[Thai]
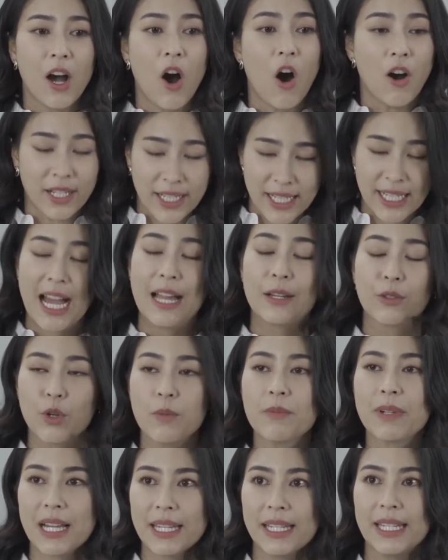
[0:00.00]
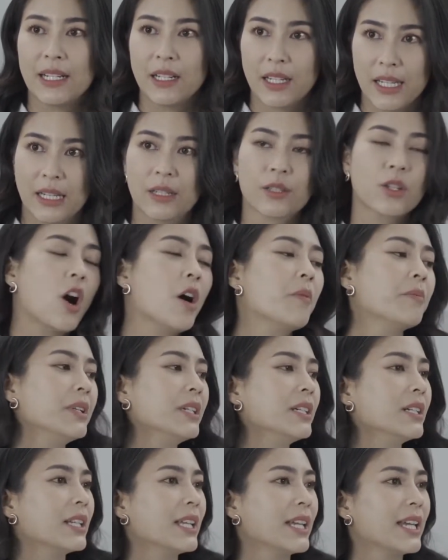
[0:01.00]
ออกรายการร่วมกันอีกอีกรอบห
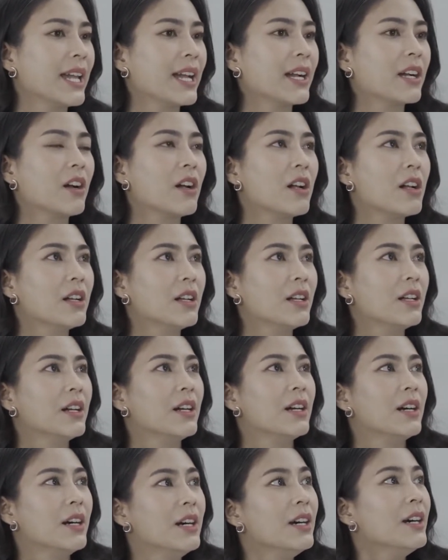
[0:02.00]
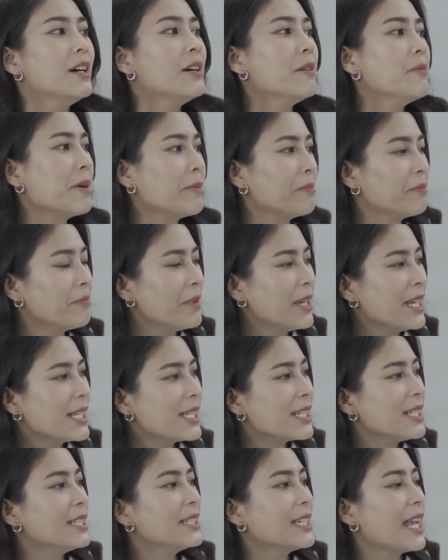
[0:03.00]
นึ่งอะไรเงี้ยก็เออแบบไม่ได้
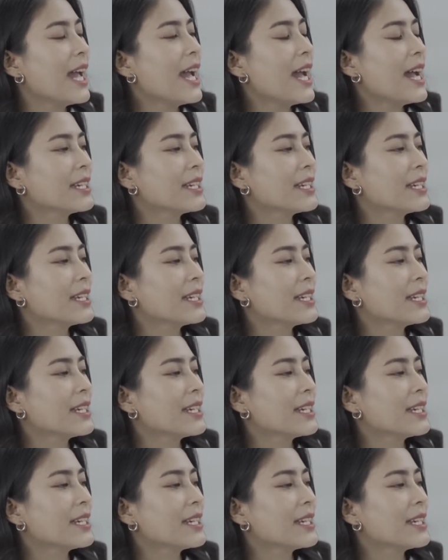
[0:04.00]
เจอนา